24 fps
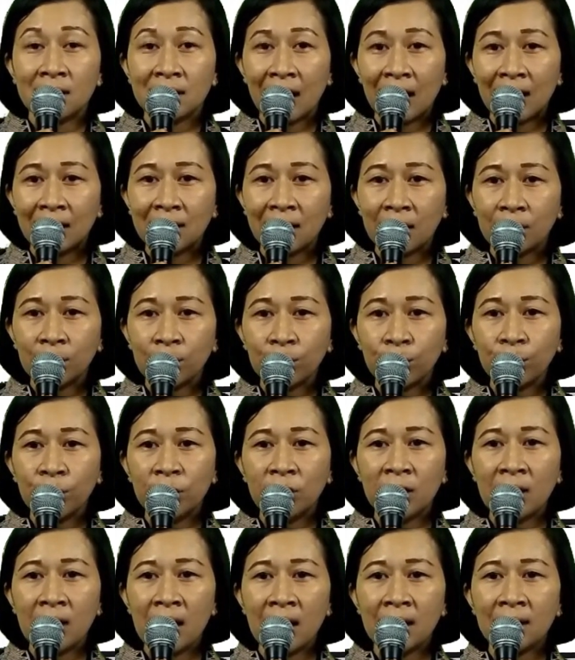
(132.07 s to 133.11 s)
Salah satu
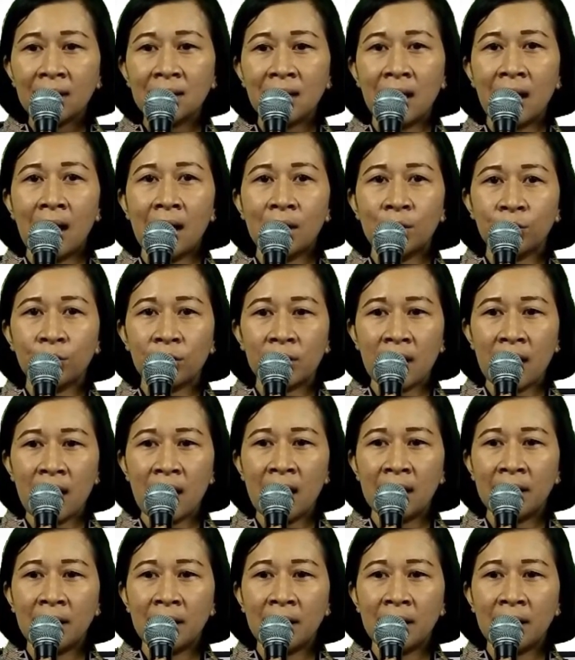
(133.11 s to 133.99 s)
ujian yang harus ia